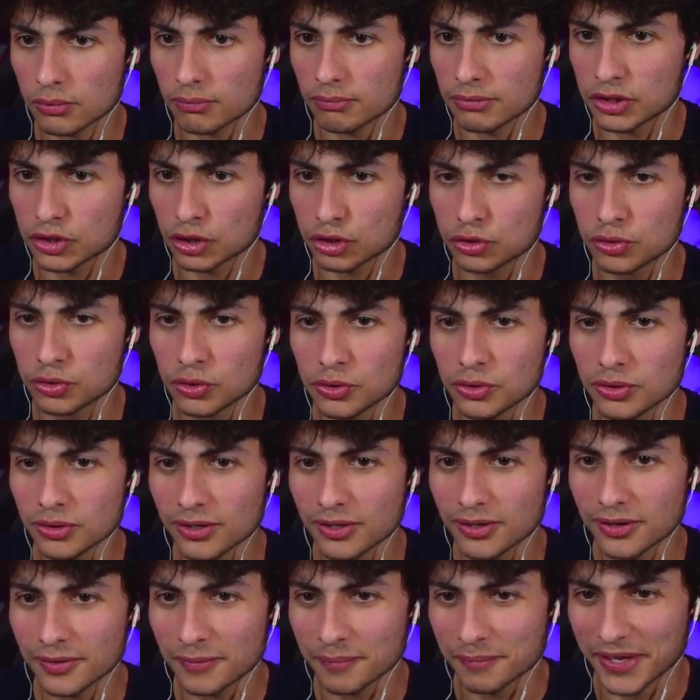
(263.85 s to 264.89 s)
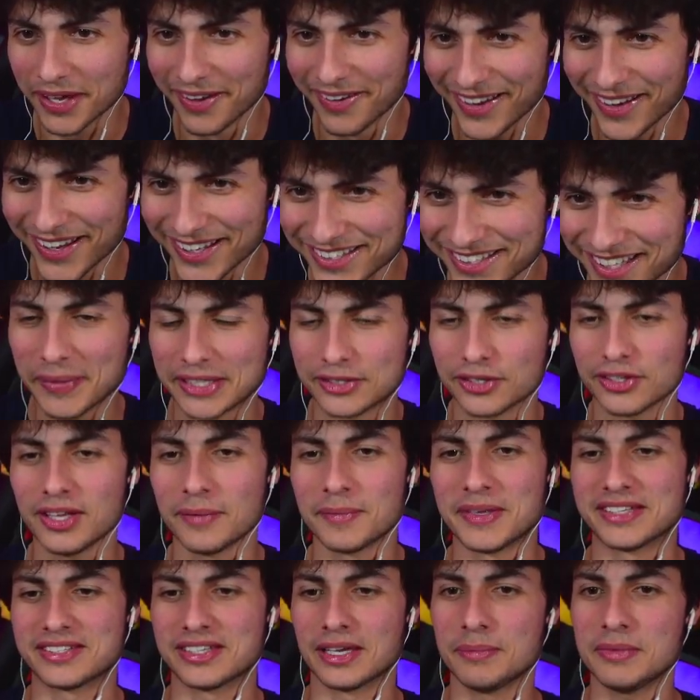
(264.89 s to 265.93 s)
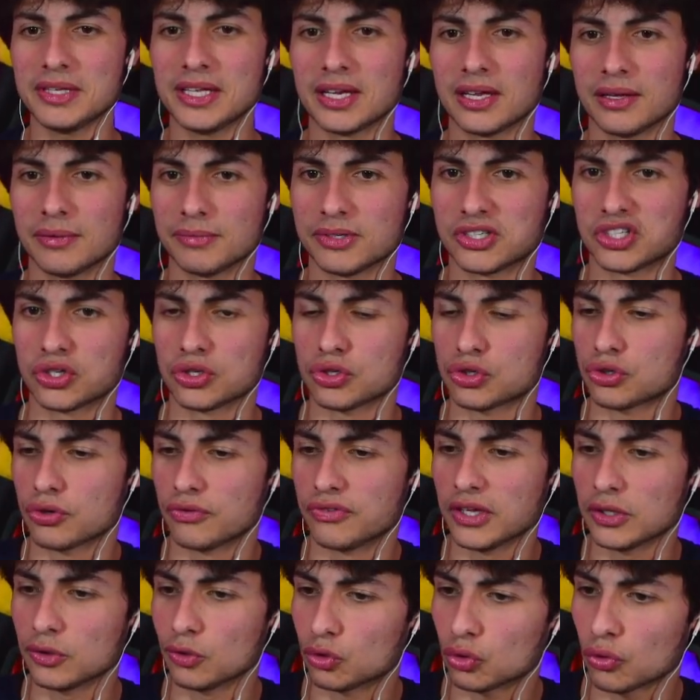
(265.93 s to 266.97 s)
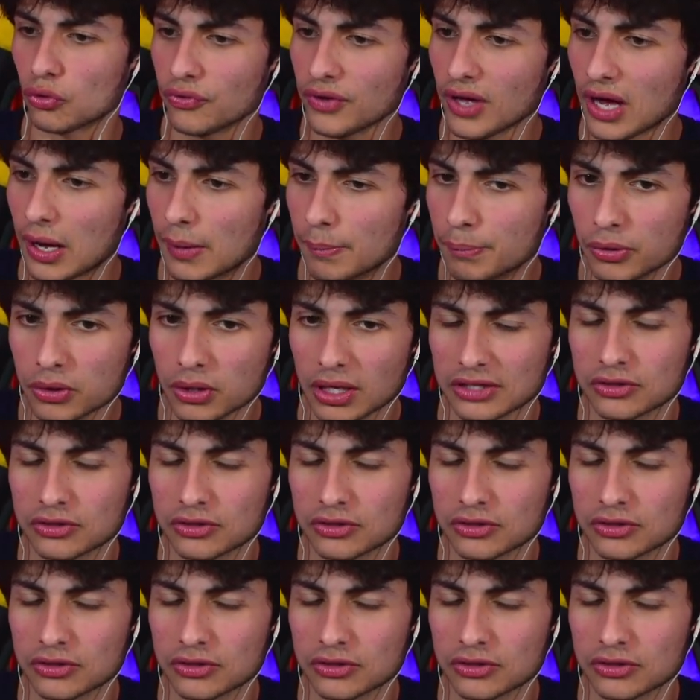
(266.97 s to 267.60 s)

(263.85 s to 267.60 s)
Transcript: Je suis où mais wesh Mais attendez mes amis, je, viens de trouver un bug.